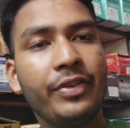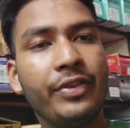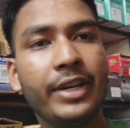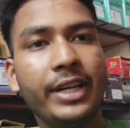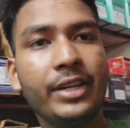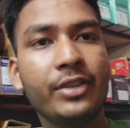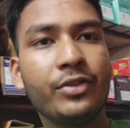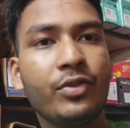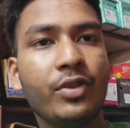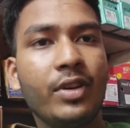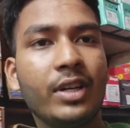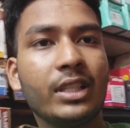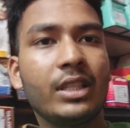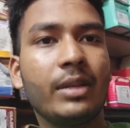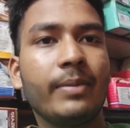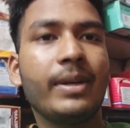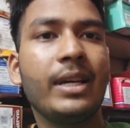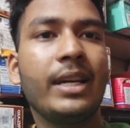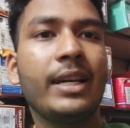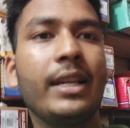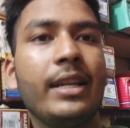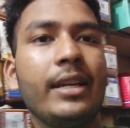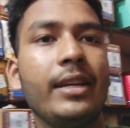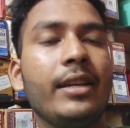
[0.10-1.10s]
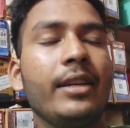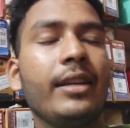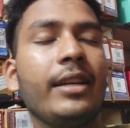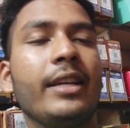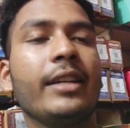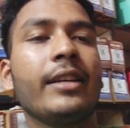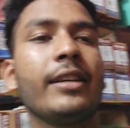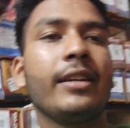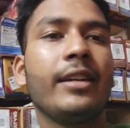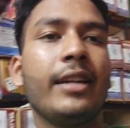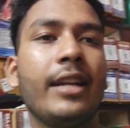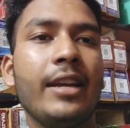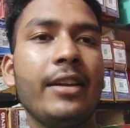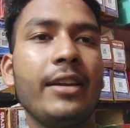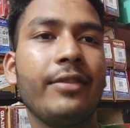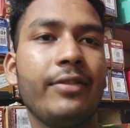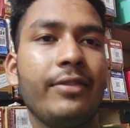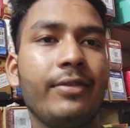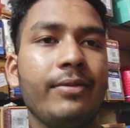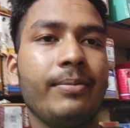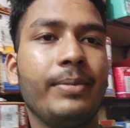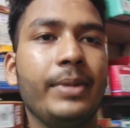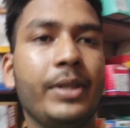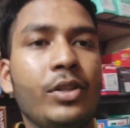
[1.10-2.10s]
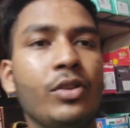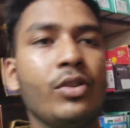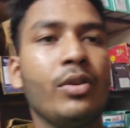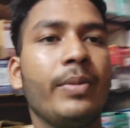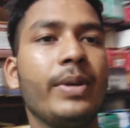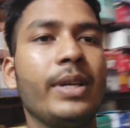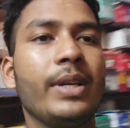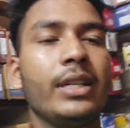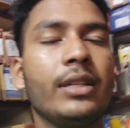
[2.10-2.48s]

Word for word: फ्रेंड्स स्वागत हमारे एक नए वीडियो